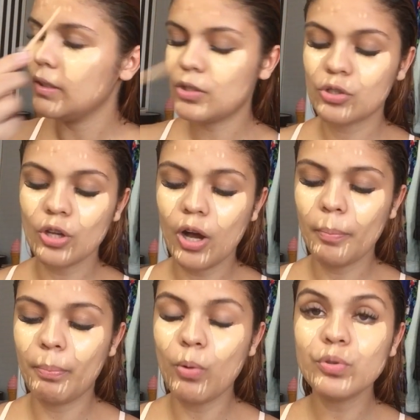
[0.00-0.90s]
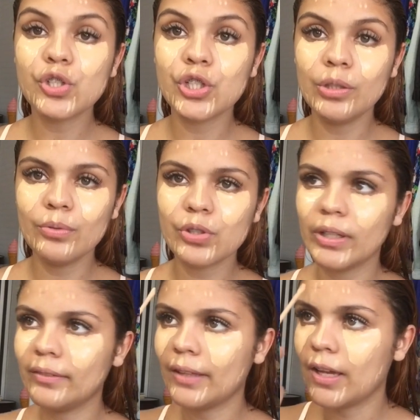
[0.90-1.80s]
e só pontinhos
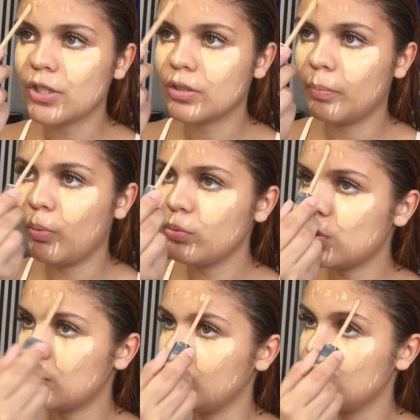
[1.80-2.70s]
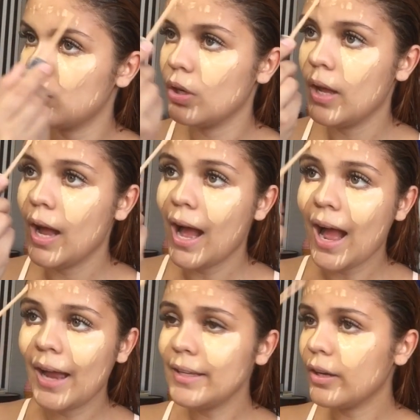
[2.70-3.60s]
na testa, pontinhos.
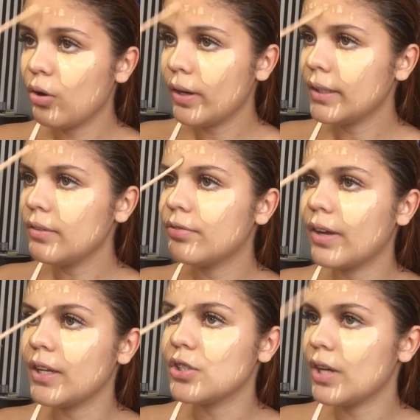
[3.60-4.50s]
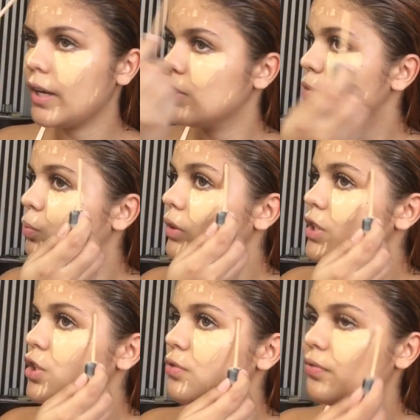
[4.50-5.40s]
Aí agora que vem, gente,
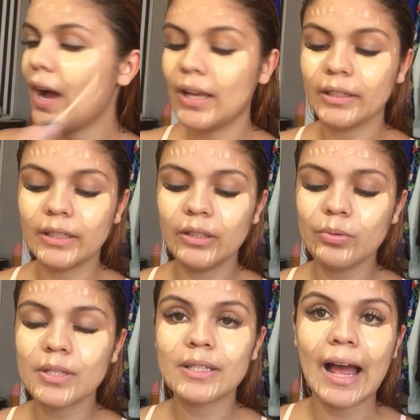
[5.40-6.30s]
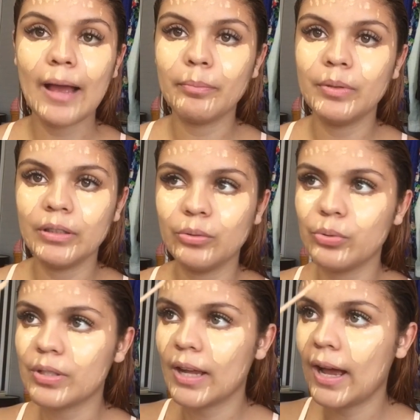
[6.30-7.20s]
muita gente fala que não sabe
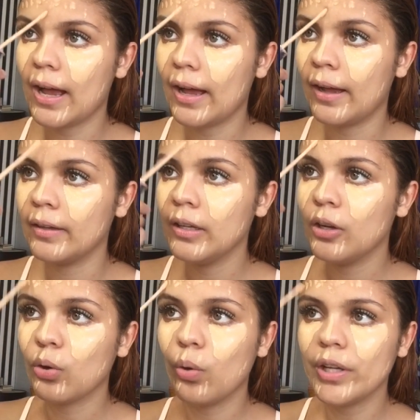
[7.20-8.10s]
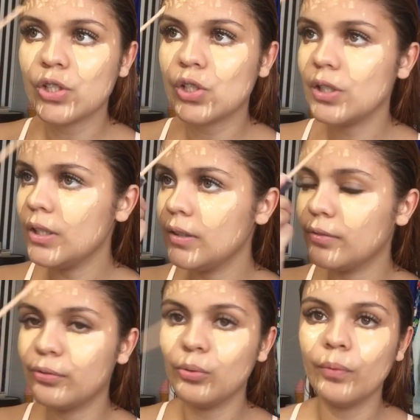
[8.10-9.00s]
usar
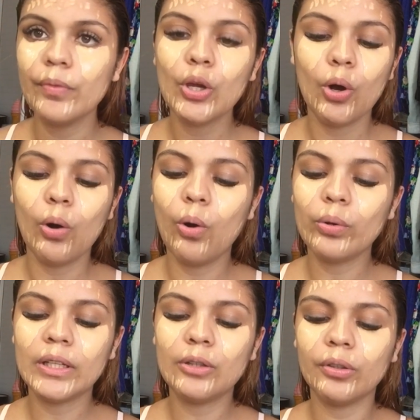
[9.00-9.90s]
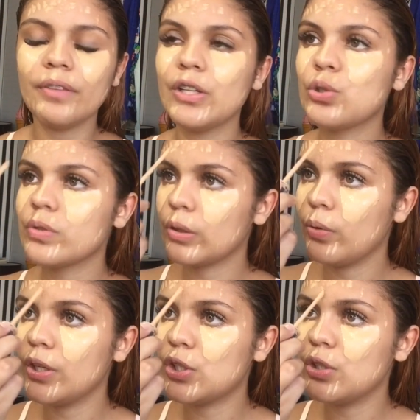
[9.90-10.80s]
corretivo ou que toda vez que usa
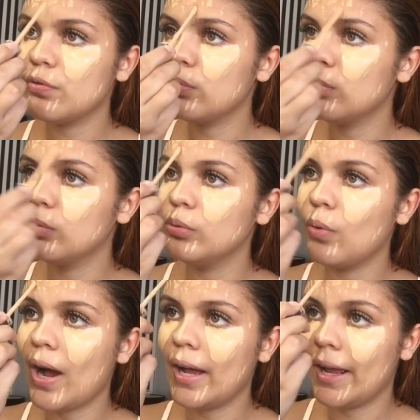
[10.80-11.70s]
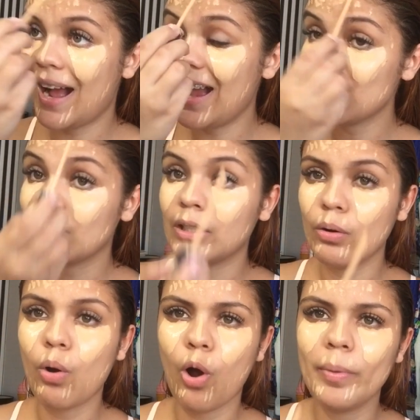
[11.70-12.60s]
corretivo não, é, acha que
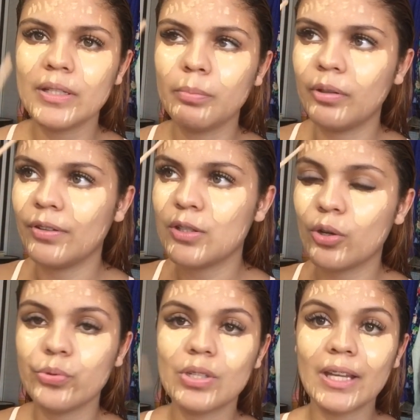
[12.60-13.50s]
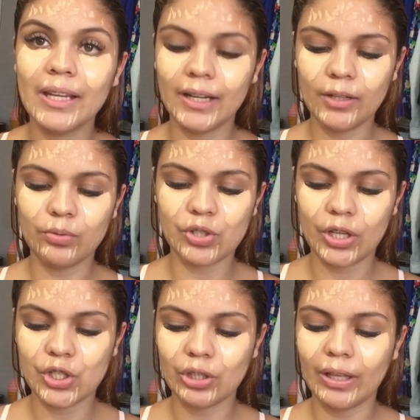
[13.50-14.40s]
não cobre as imperfeições. O segredo,
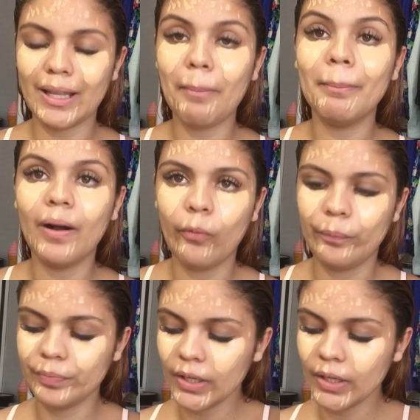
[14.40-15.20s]
gente, tá na mão.